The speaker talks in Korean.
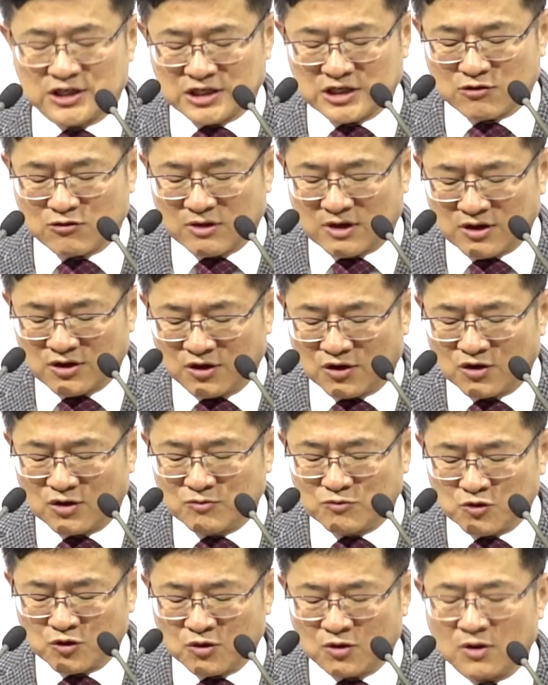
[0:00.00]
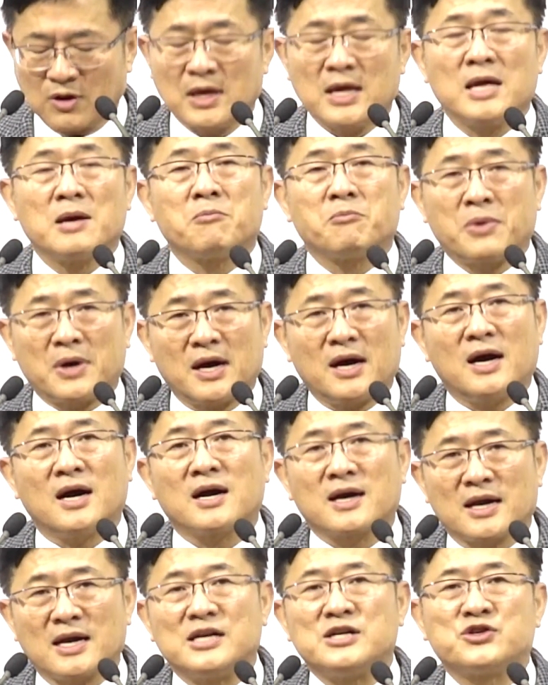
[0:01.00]
지식과 경험으로
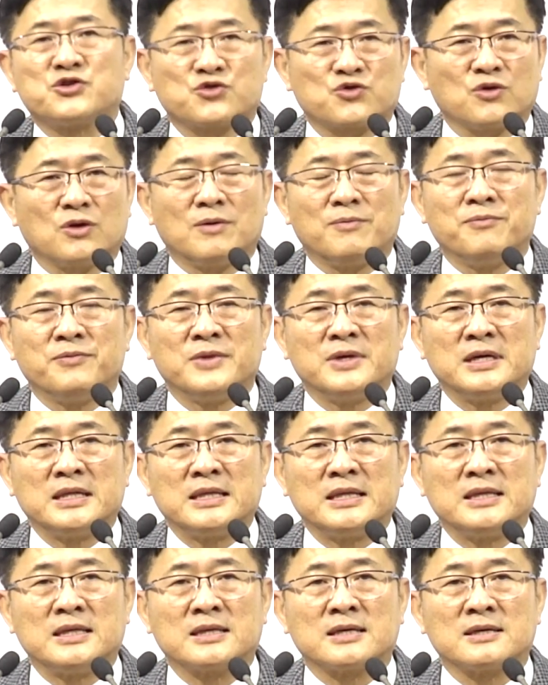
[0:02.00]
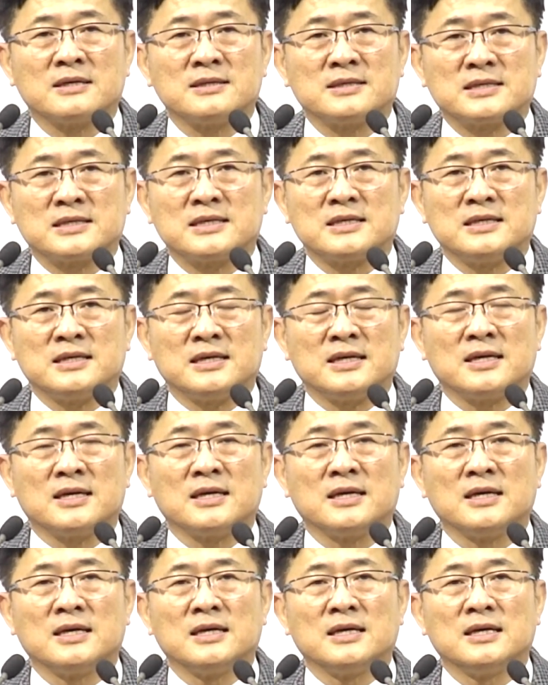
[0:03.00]
파악할 수 없는 그
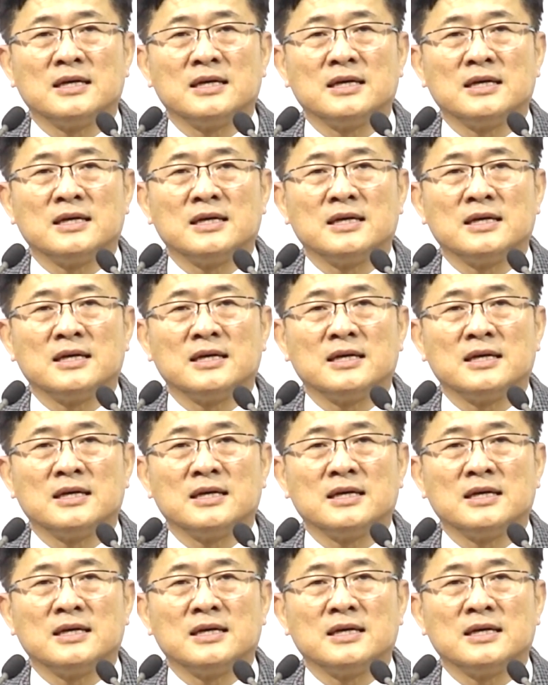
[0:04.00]
신이